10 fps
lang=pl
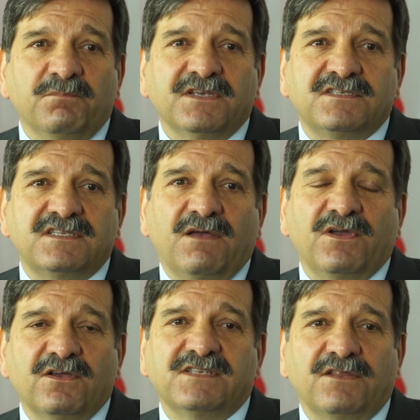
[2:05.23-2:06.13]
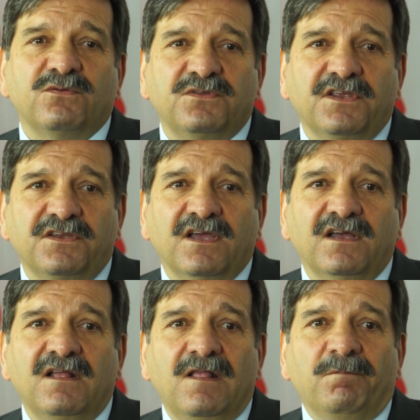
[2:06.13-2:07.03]
Bez stałego
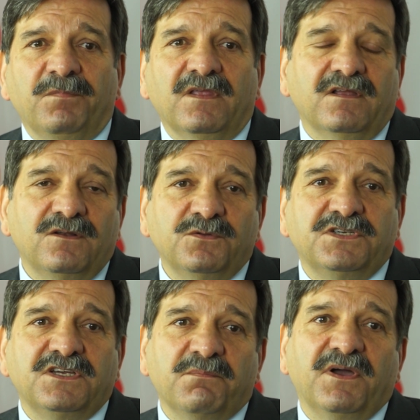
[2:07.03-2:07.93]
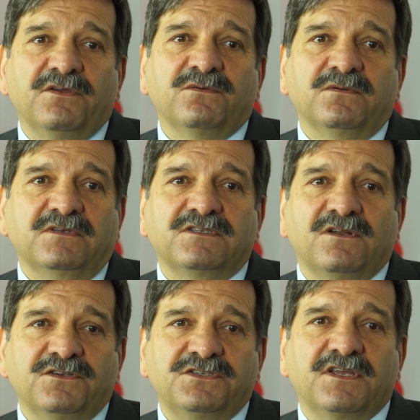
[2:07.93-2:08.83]
zatrudnienia e, ludzie nie mają
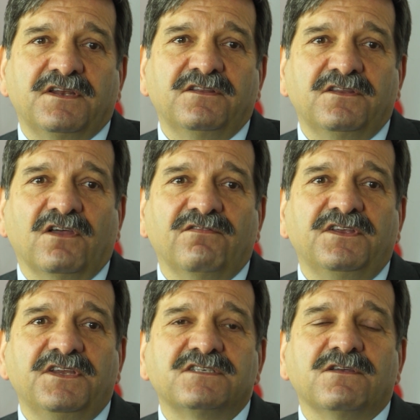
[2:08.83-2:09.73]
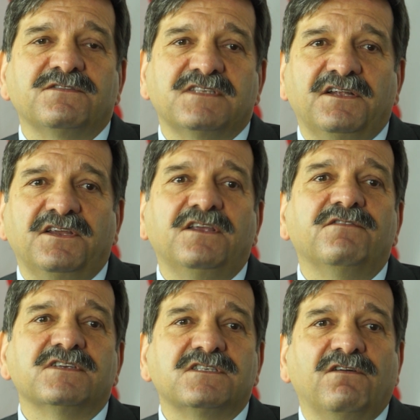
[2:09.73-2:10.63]
zdolności kredytowej, nie są w stanie
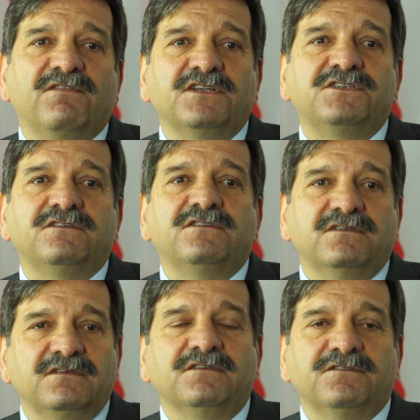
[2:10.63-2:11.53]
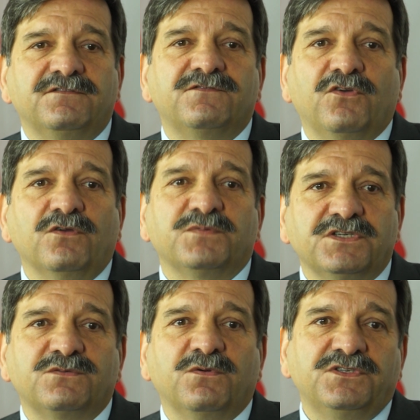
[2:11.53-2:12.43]
inwestować w swoją
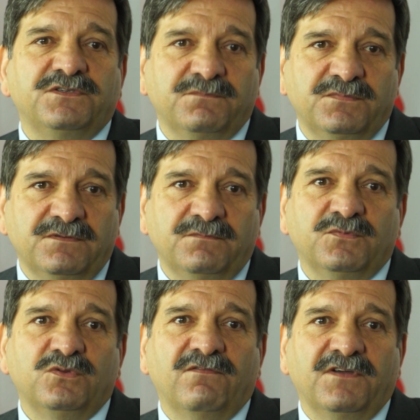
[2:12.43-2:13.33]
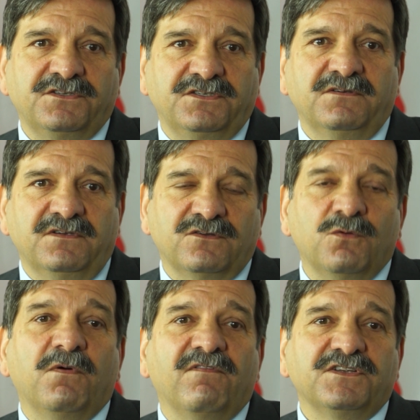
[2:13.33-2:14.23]
przyszłość, budować,
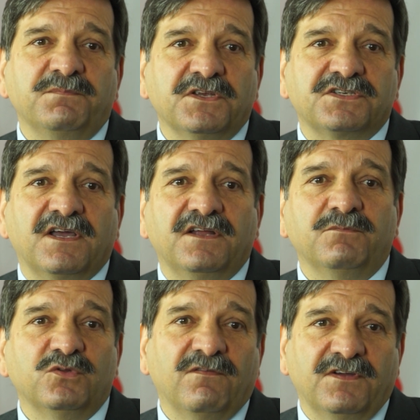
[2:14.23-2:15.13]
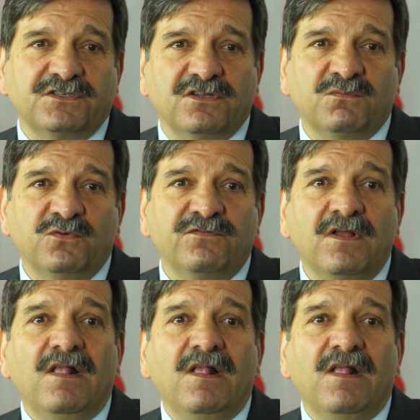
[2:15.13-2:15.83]
kupować mieszkań, budować domów,